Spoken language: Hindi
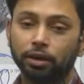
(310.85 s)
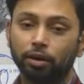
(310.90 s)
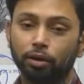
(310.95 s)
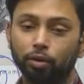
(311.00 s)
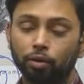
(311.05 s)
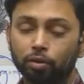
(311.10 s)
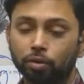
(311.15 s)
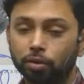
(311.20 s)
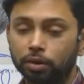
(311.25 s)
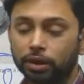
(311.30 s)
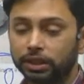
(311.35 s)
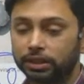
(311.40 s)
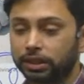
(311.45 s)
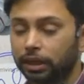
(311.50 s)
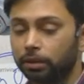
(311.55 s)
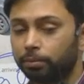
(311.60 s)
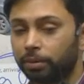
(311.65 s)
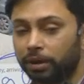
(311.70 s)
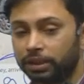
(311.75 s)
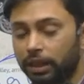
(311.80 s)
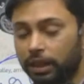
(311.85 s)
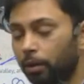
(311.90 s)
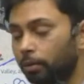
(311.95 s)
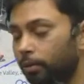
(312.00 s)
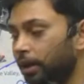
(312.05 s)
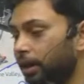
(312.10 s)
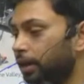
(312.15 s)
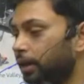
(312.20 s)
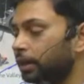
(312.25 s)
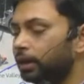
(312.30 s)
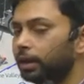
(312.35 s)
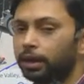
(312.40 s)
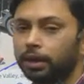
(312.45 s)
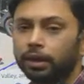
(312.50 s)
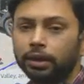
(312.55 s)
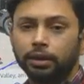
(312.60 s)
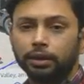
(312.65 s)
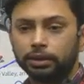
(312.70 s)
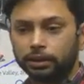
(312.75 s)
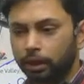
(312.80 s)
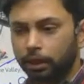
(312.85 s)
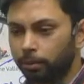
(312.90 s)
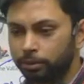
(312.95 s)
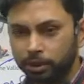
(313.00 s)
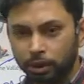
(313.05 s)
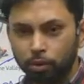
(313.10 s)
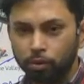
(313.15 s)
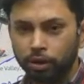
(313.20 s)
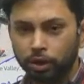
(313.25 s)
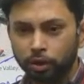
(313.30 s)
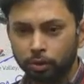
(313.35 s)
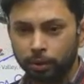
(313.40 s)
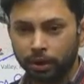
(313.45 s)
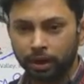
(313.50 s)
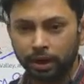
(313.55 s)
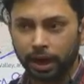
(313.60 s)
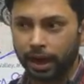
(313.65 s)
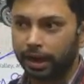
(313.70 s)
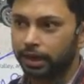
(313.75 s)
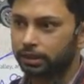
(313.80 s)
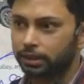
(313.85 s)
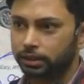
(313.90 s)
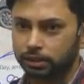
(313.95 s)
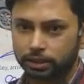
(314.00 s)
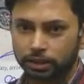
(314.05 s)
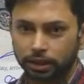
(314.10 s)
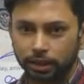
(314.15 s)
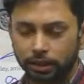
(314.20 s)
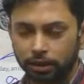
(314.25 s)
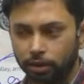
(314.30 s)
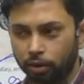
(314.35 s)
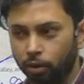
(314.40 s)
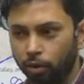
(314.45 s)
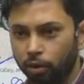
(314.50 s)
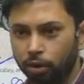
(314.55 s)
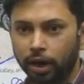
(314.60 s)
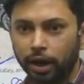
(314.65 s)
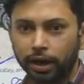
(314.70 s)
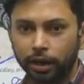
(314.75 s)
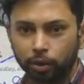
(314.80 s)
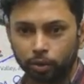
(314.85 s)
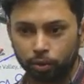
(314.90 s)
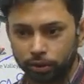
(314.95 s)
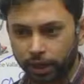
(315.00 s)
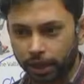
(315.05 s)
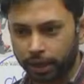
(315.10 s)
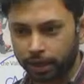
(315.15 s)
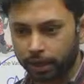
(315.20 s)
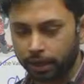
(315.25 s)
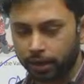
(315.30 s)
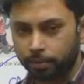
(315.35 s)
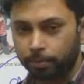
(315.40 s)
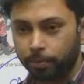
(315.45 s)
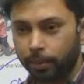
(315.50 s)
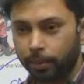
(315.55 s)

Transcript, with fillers: लोगों के साथ बर्ताव कर रही तब जरूर ह्यूमन राइट्स के लोग खड़े हो जाएंगे